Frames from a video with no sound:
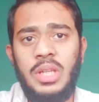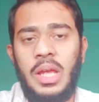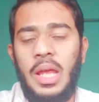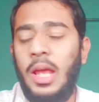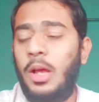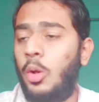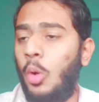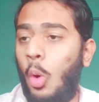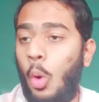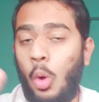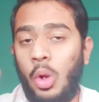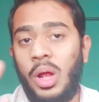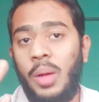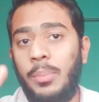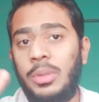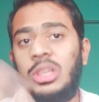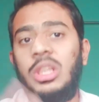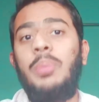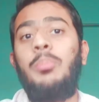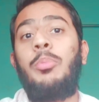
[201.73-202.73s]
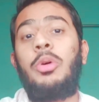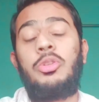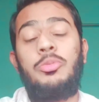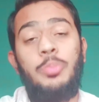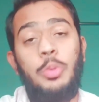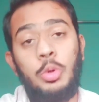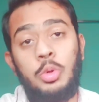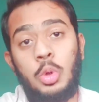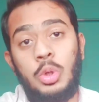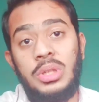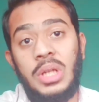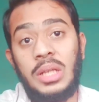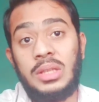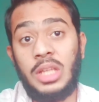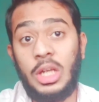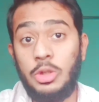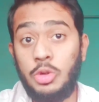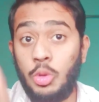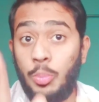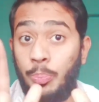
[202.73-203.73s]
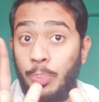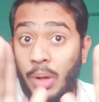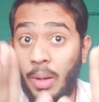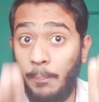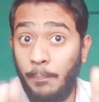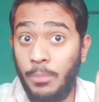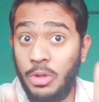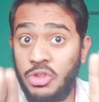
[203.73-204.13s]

समझिए एक और मतलब मजबूत हो जाता है जो